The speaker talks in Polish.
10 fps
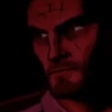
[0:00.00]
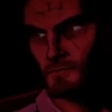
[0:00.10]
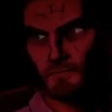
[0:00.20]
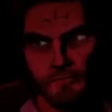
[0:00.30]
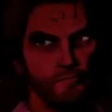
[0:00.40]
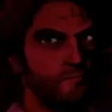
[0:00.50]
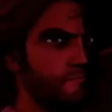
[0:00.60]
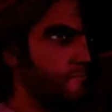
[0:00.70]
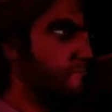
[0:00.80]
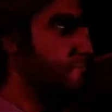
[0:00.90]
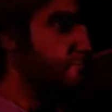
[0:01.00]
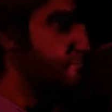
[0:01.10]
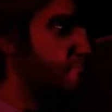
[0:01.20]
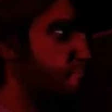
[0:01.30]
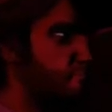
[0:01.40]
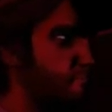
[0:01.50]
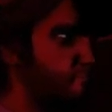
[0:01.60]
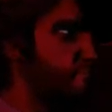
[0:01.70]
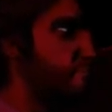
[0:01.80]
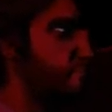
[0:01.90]
to jest moja pierwsza gra, szczerze
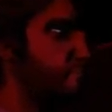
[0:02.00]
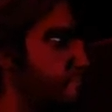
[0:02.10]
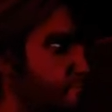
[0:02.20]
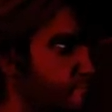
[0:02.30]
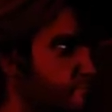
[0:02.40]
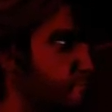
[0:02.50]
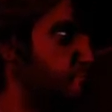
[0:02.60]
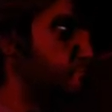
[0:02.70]
mówiąc, e,